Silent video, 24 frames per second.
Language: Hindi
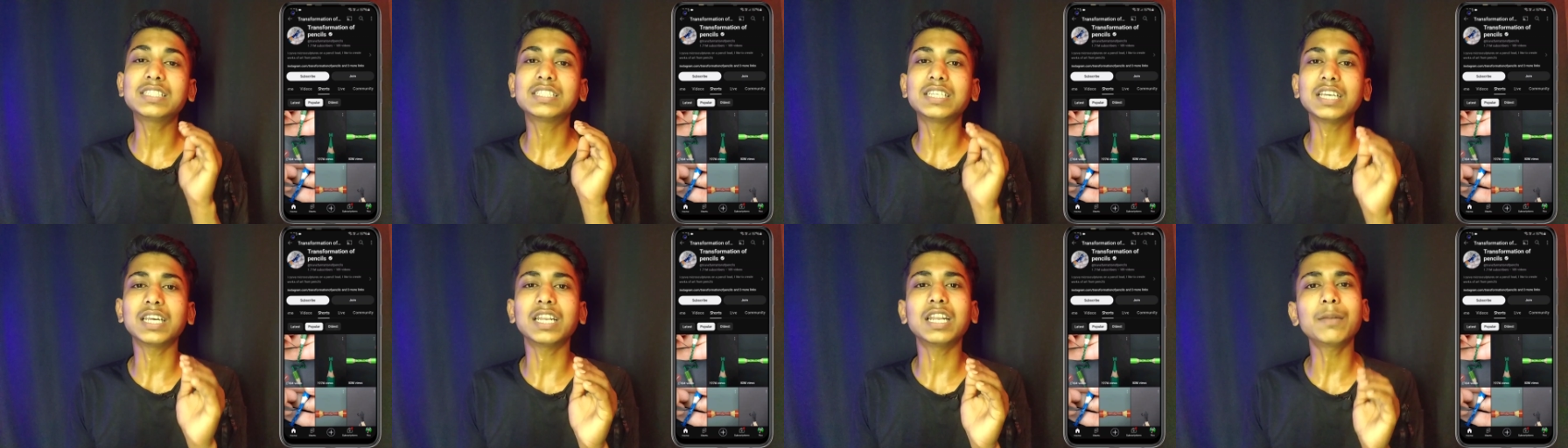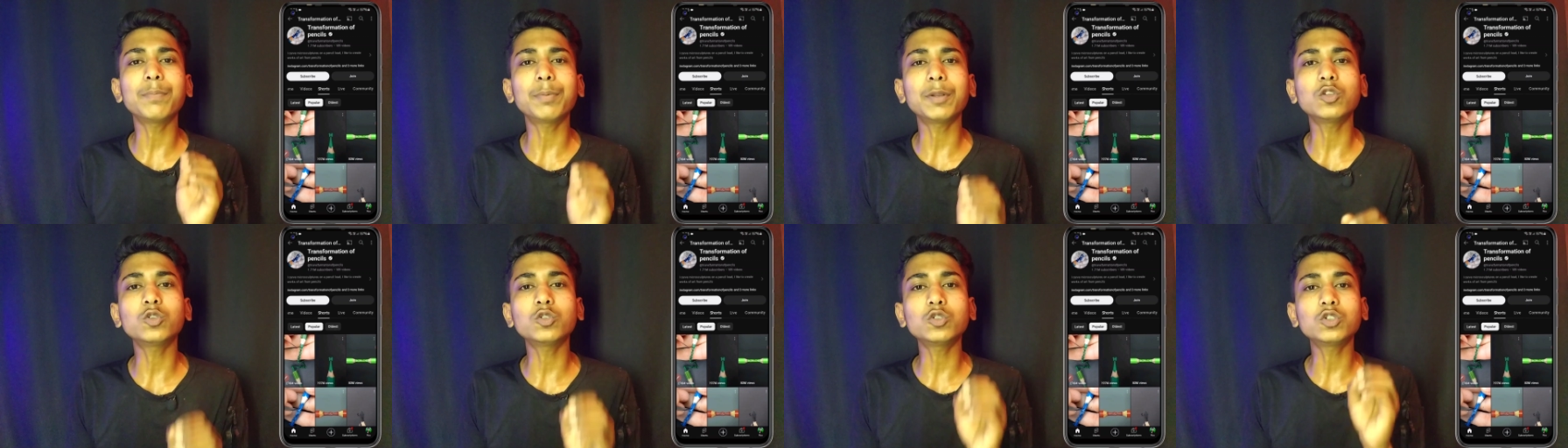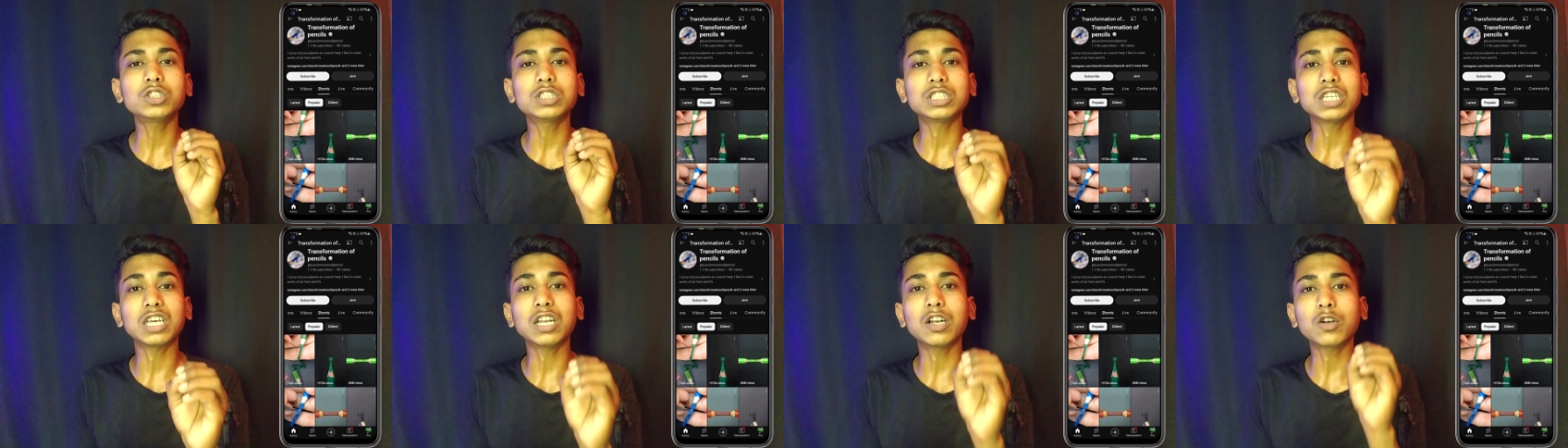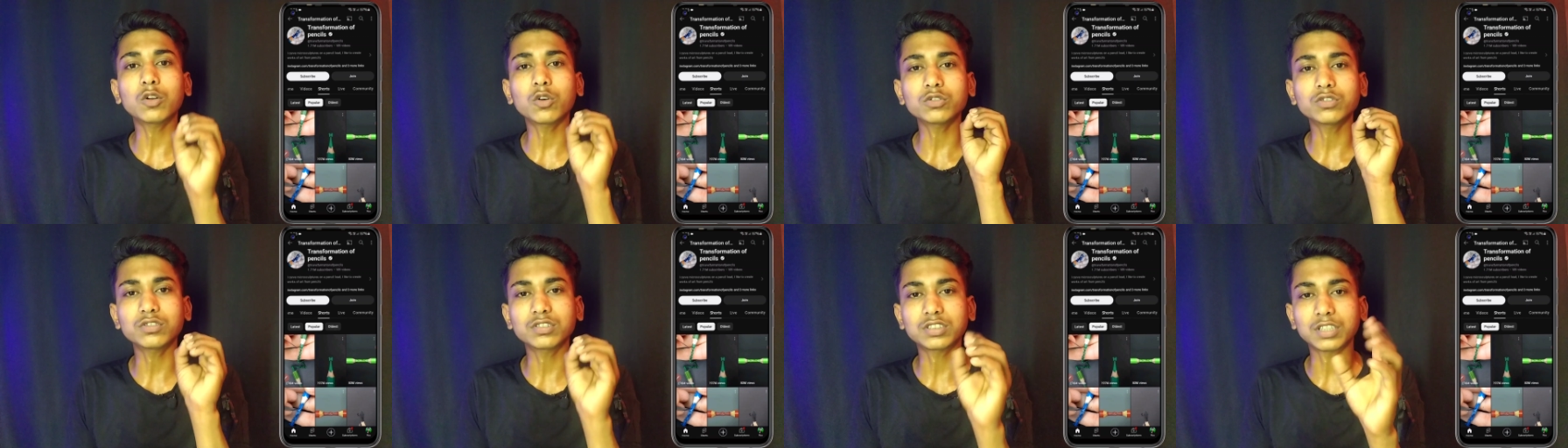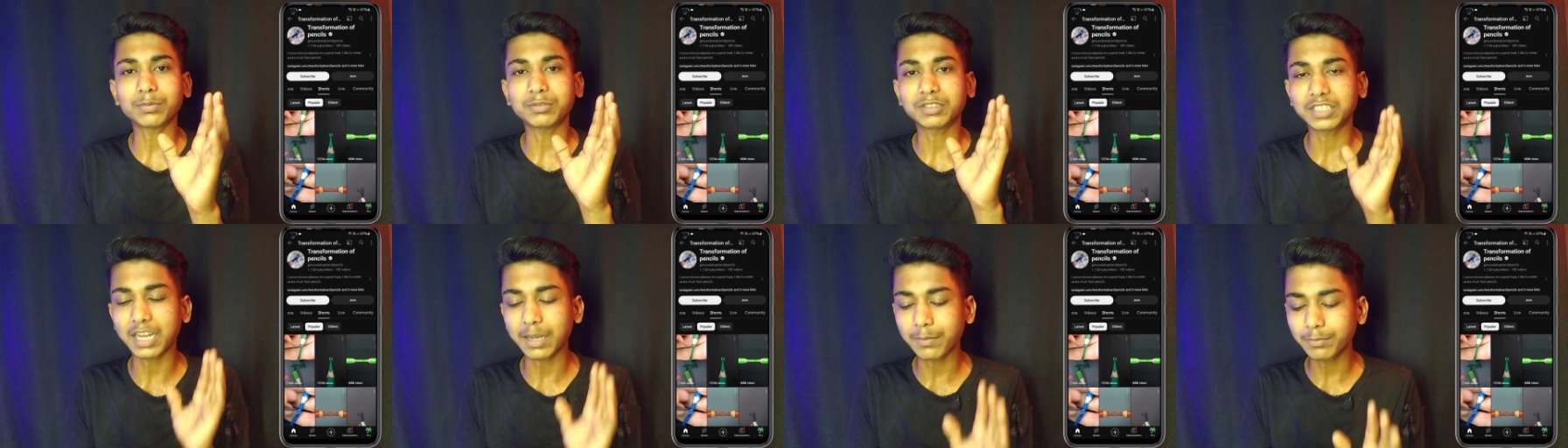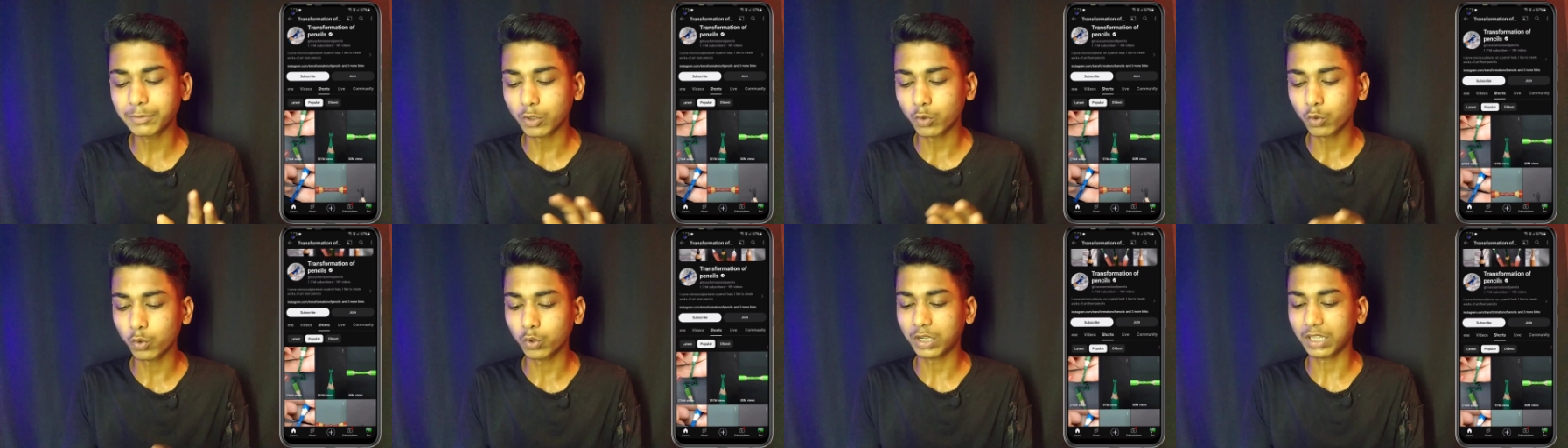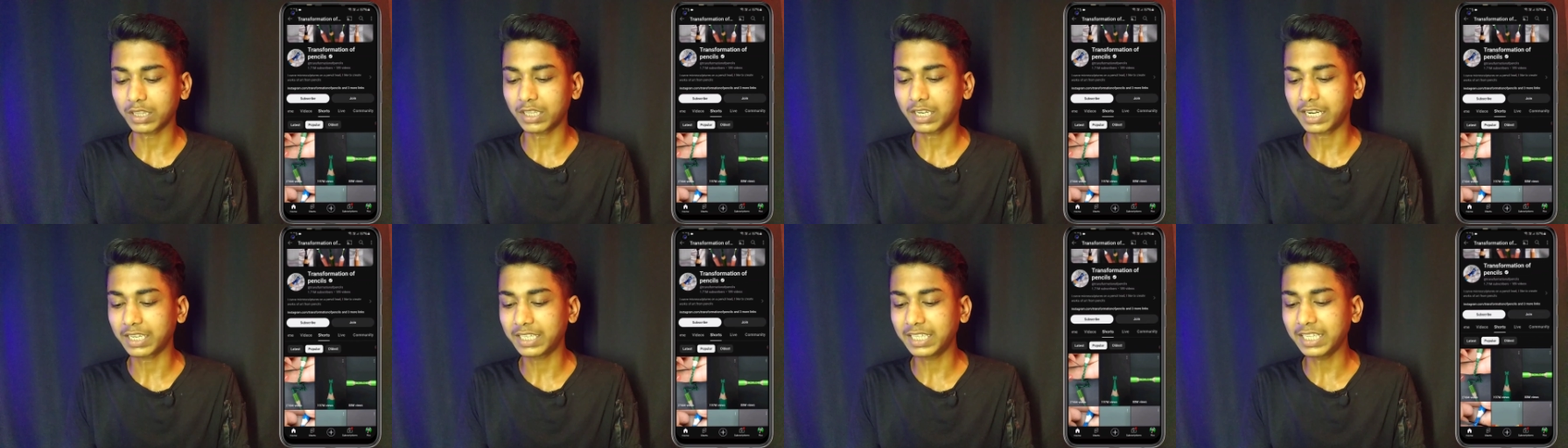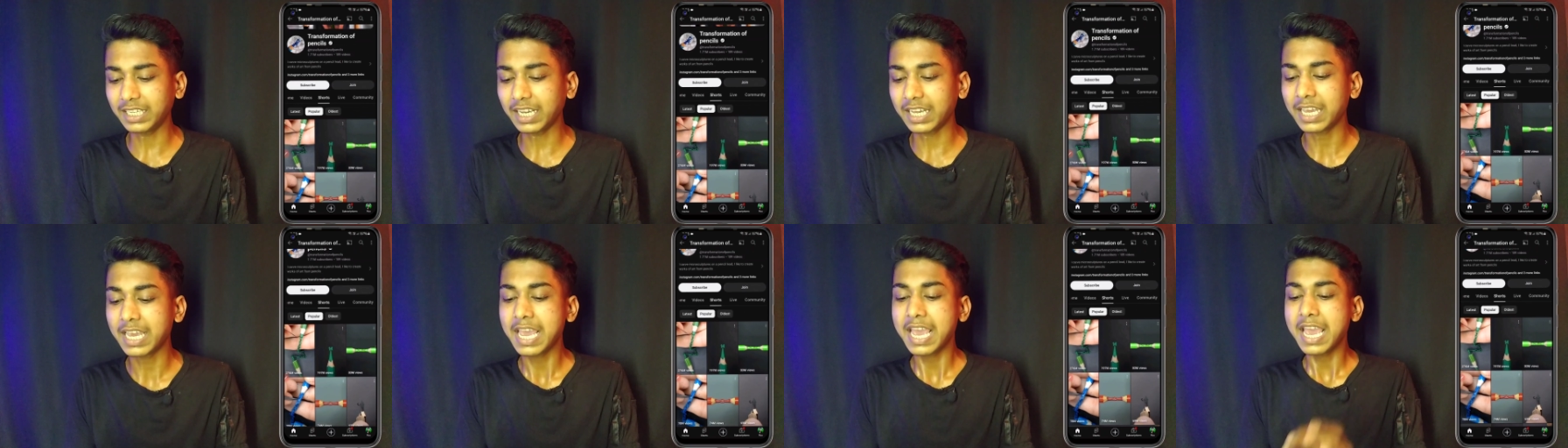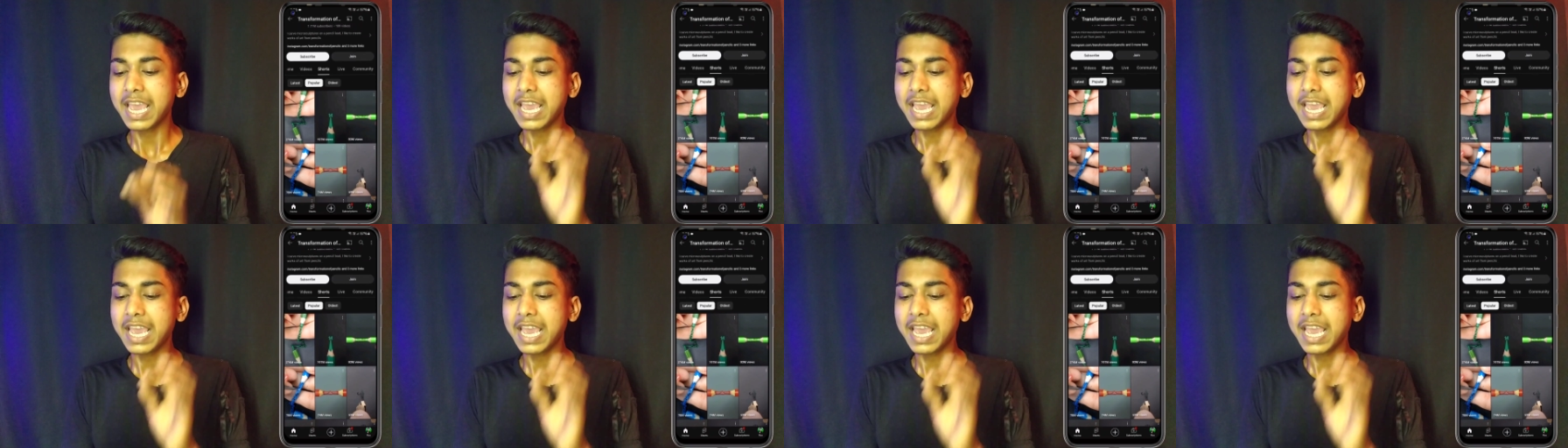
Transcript: चैनल पर नहीं तो चैनल को सब्सक्राइब जरूर कर देना ठीक है